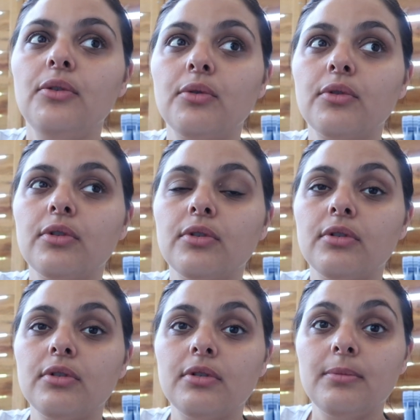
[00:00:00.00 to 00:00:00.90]
Donc
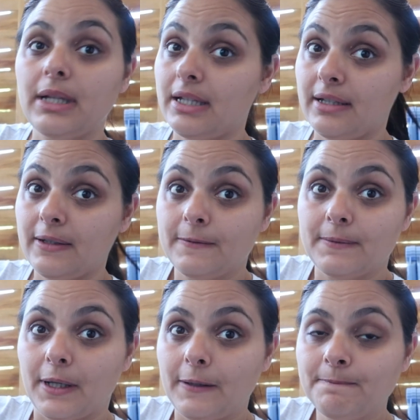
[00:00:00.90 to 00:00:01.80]
euh, ben
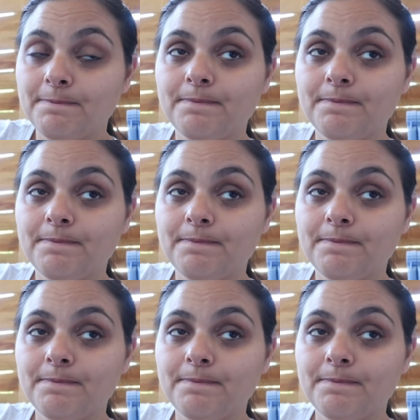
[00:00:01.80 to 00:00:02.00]
voilà.